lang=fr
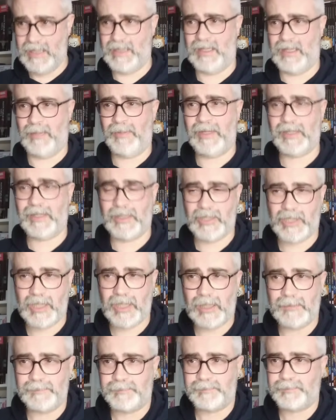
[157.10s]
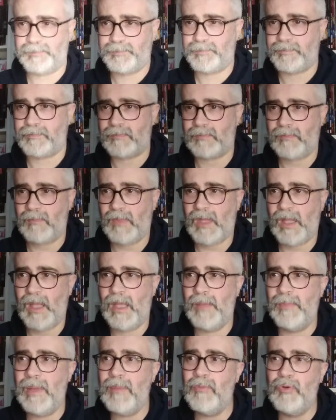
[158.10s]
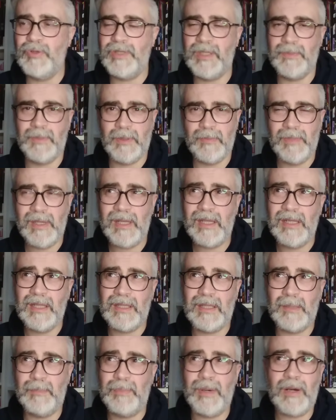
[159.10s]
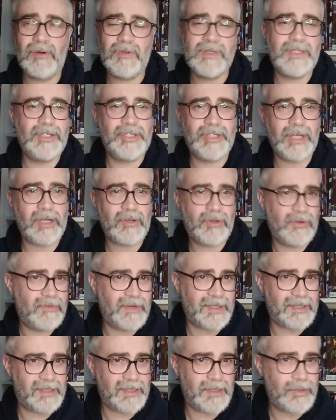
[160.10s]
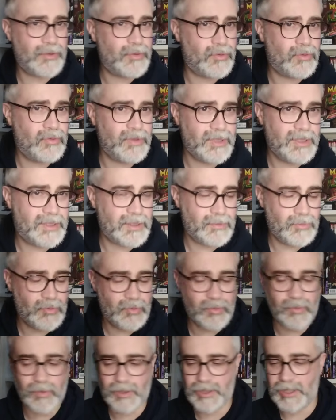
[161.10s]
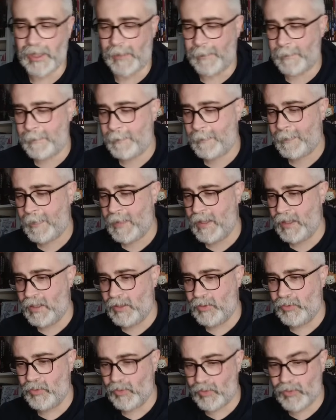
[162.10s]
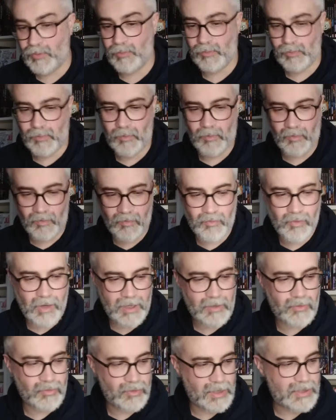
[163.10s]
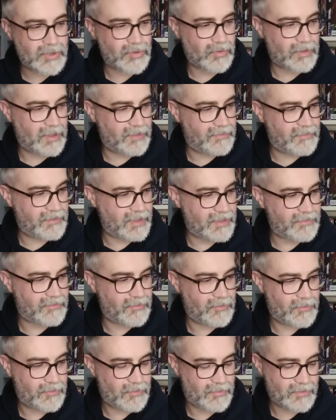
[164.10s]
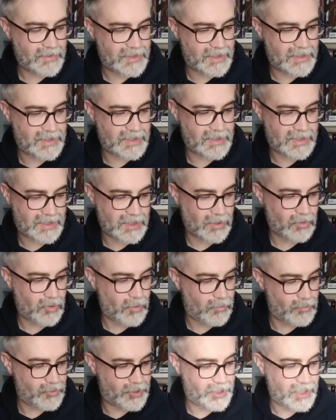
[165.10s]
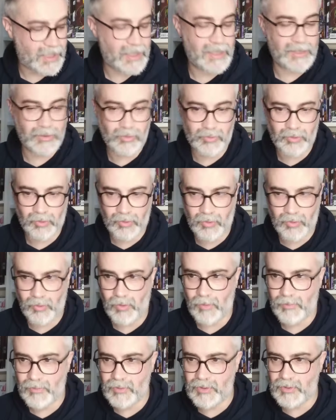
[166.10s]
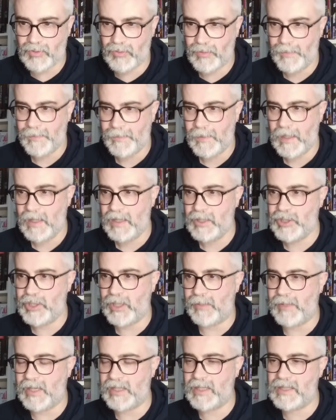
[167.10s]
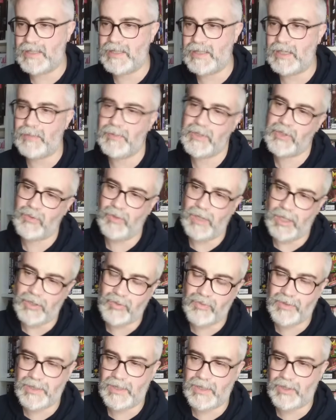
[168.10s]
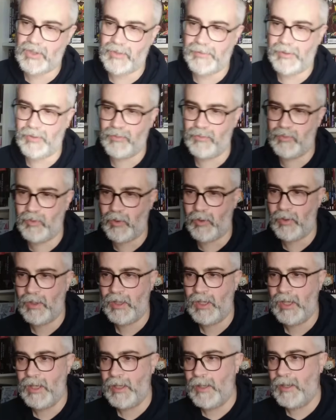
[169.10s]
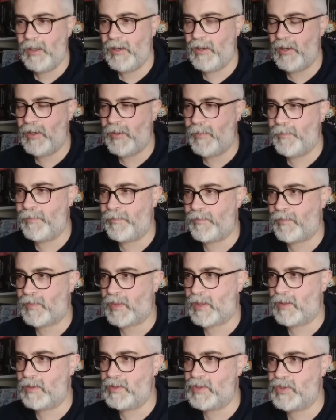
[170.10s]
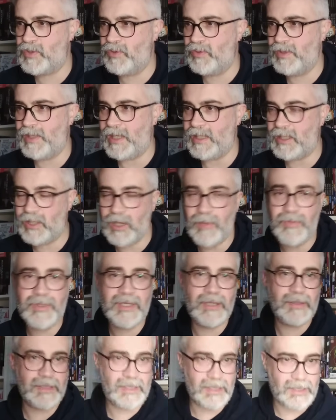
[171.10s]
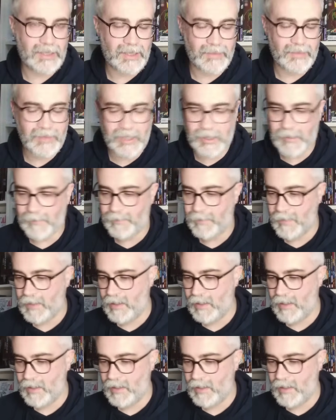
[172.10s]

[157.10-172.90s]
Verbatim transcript: Ils n'étaient pas très chers. Et même le TPB, il n'était pas aussi cher que 21 euros, il était beaucoup moins cher. Donc on voit que là sur la VF, euh, c'est encore plus cher. D'autant que, en plus, euh, j'ai remarqué ça parce qu'on l'a reçu cette semaine au boulot, euh, ce nightclub qui est, très bien,